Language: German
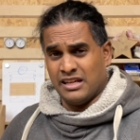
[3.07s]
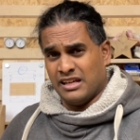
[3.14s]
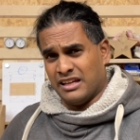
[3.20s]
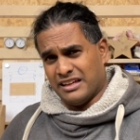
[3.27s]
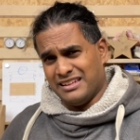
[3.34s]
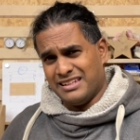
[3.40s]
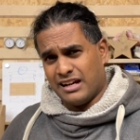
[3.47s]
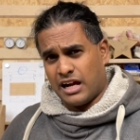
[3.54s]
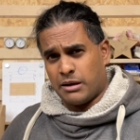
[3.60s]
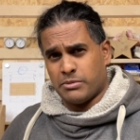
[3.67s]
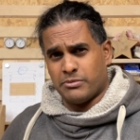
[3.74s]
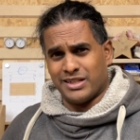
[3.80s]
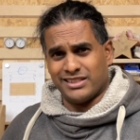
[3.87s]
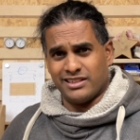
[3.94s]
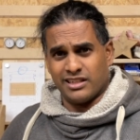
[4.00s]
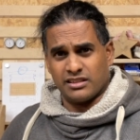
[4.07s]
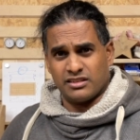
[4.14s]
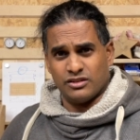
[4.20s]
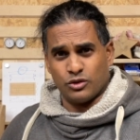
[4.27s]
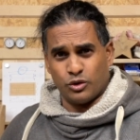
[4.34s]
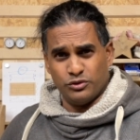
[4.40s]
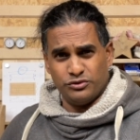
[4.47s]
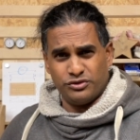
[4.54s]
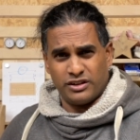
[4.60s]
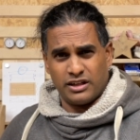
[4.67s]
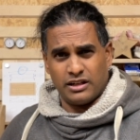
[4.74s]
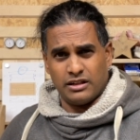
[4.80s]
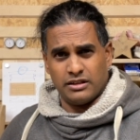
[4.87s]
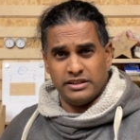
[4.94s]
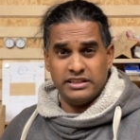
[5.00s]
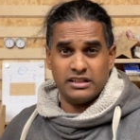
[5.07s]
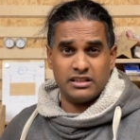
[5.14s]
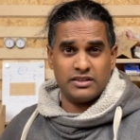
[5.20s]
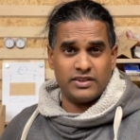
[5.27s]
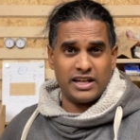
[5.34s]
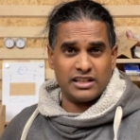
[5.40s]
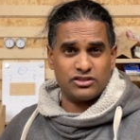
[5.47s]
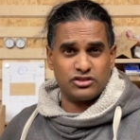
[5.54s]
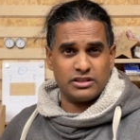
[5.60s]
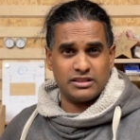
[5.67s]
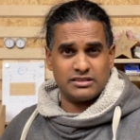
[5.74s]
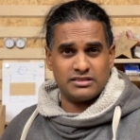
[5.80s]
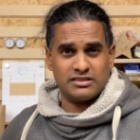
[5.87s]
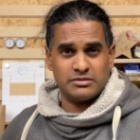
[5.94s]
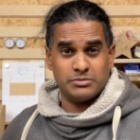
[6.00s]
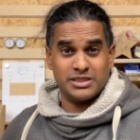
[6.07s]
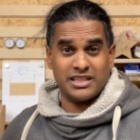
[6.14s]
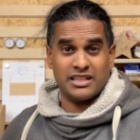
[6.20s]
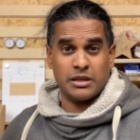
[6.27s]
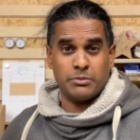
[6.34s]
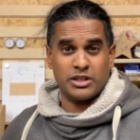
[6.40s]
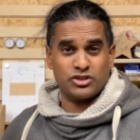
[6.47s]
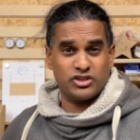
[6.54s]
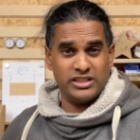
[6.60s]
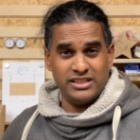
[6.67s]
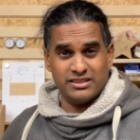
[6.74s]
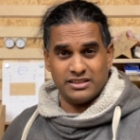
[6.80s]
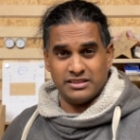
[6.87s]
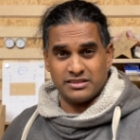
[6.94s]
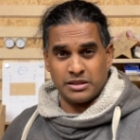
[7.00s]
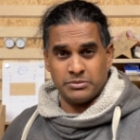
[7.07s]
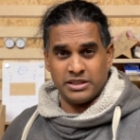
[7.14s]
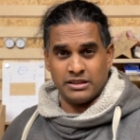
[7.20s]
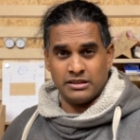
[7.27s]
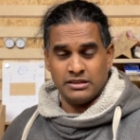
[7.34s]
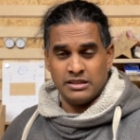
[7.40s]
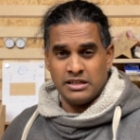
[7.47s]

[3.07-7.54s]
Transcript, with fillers: Ich habe meinen ersten Unfall hier in der Werkstatt mit einer Maschine hinter mir.